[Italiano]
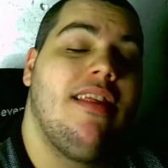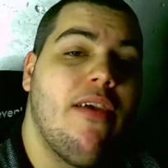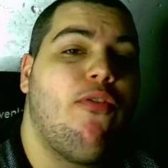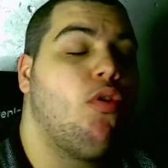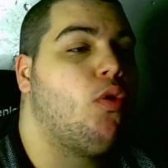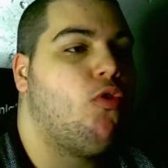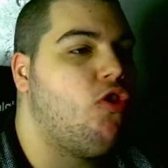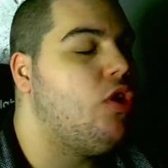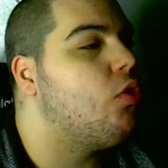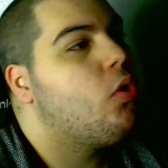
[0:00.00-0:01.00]
Se fosse
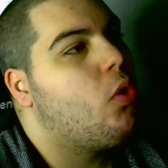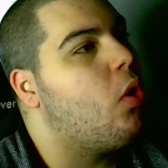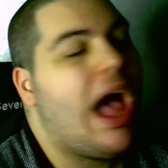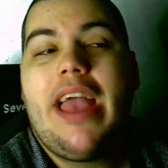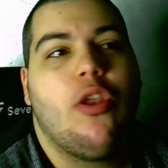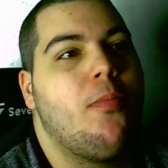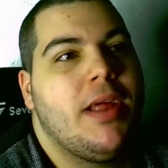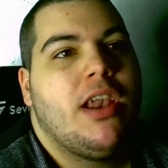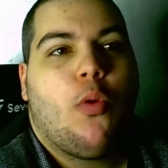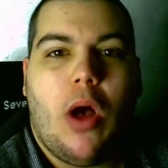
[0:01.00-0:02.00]
uscito Iron
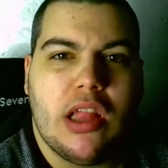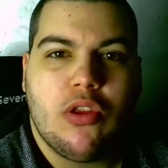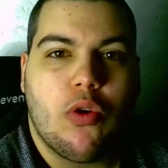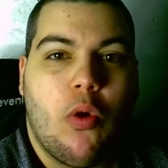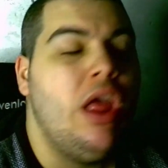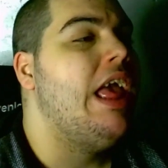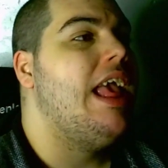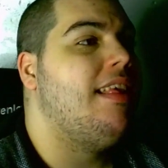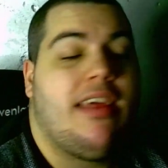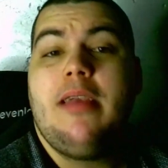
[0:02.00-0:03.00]
Man 4
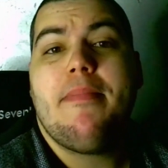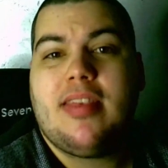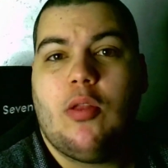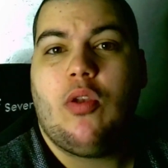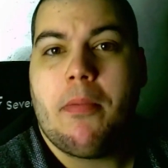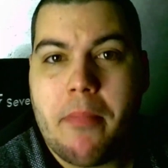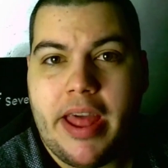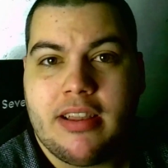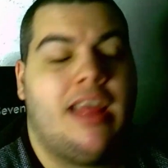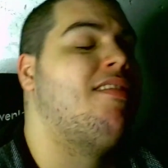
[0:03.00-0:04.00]
e sarebbe stato una
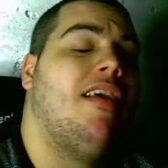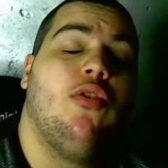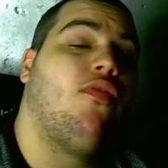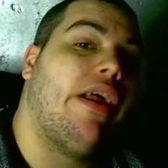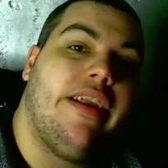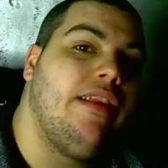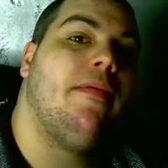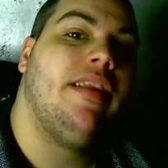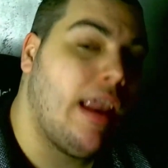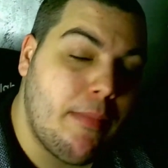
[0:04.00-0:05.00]
merda, essendo fan
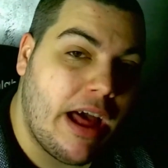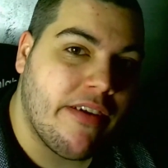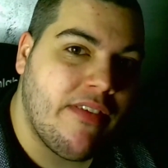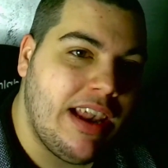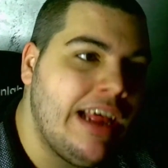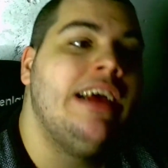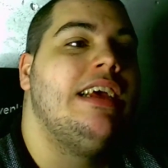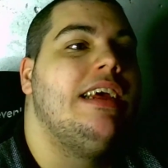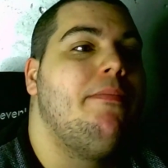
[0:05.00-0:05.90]
di, della Marvel,